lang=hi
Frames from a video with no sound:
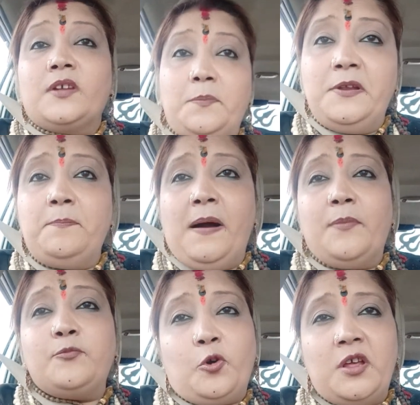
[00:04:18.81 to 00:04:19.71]
अपने
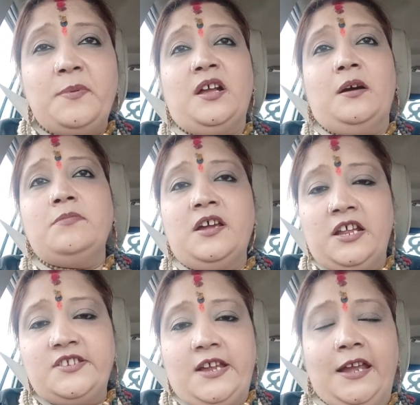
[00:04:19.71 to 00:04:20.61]
पाप थोड़े भी कम
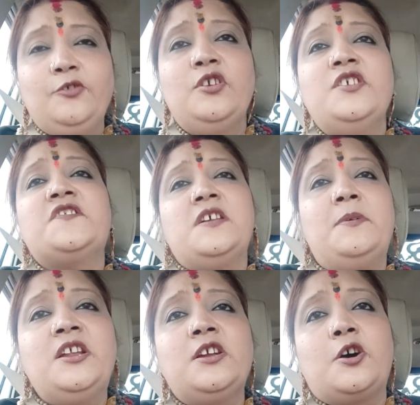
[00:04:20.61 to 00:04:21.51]
करना चाहेंगे तो इससे
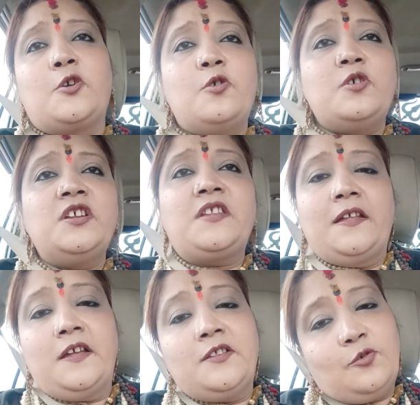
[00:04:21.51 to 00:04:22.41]
बड़ी करोड़ों की
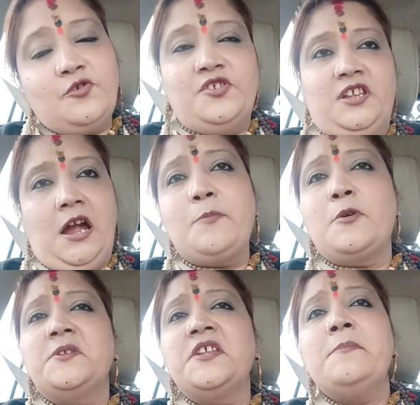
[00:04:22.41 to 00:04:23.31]
दादात कुछ नहीं
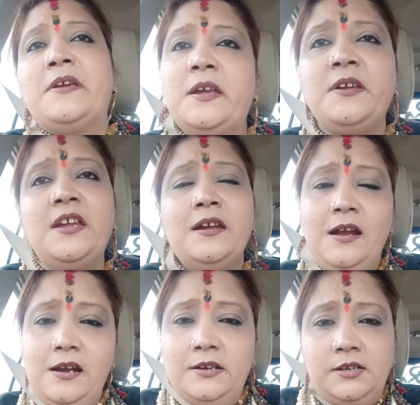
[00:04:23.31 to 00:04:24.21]
आपको पता है मैं भी
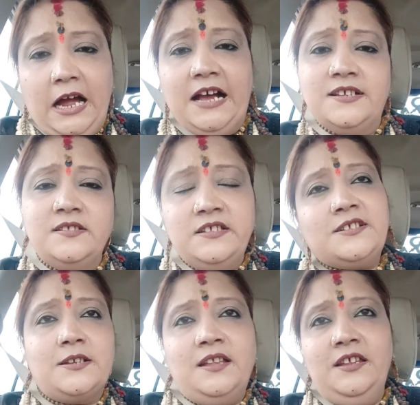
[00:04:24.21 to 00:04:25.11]
आज
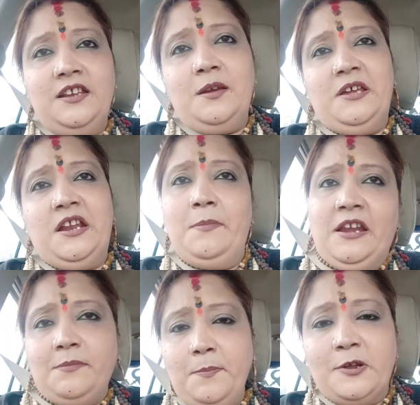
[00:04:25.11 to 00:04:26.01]
तीसरा दिन है मेरा
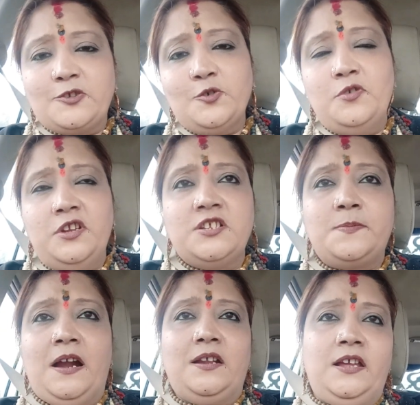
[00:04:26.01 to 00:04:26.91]
मैंने भी परसों 19
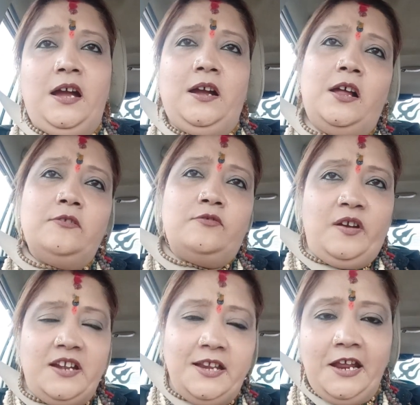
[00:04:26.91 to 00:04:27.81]
पाठ किया कल
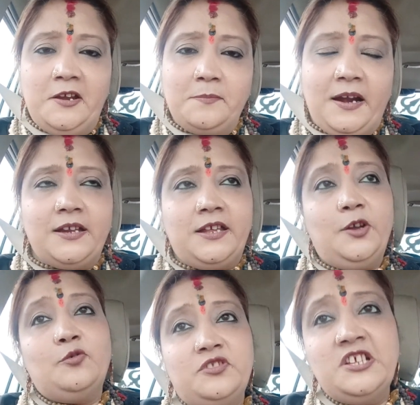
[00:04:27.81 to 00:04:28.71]
29 पाठ
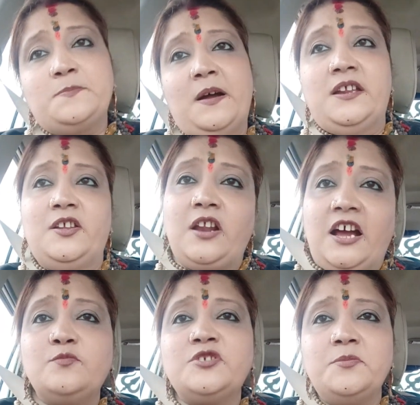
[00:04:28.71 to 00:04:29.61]
किया 29 पाठ किया और
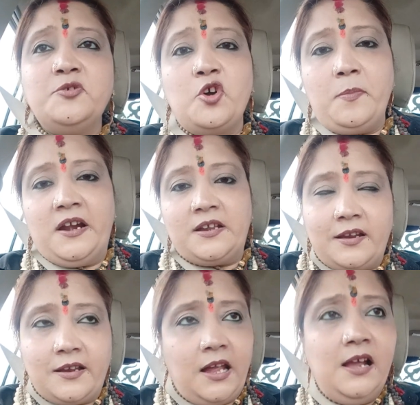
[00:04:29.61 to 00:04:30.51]
आज मुझे भी नौ पाठ
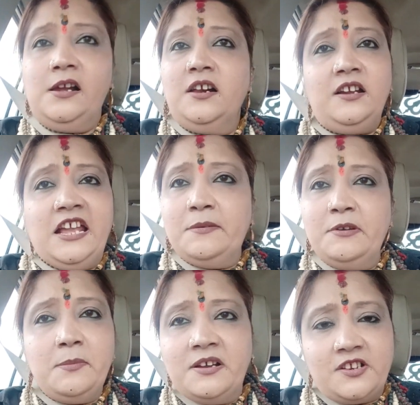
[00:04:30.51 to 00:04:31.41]
करना है लेकिन
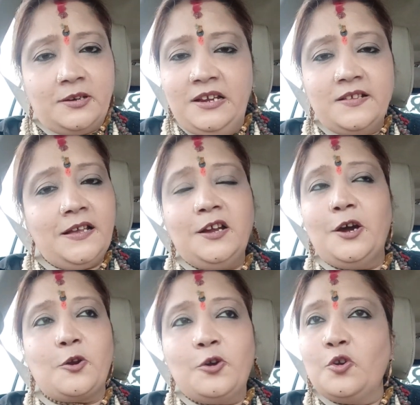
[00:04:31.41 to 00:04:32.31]
मैंने बजरंग बली से
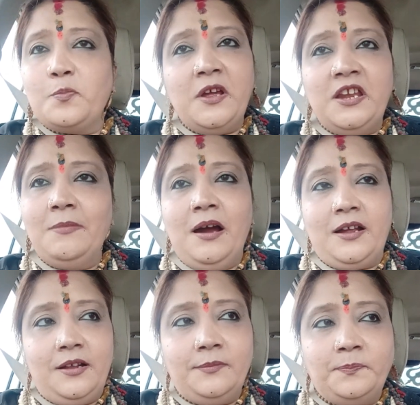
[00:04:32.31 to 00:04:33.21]
करोड़ों रुपए नहीं मांगे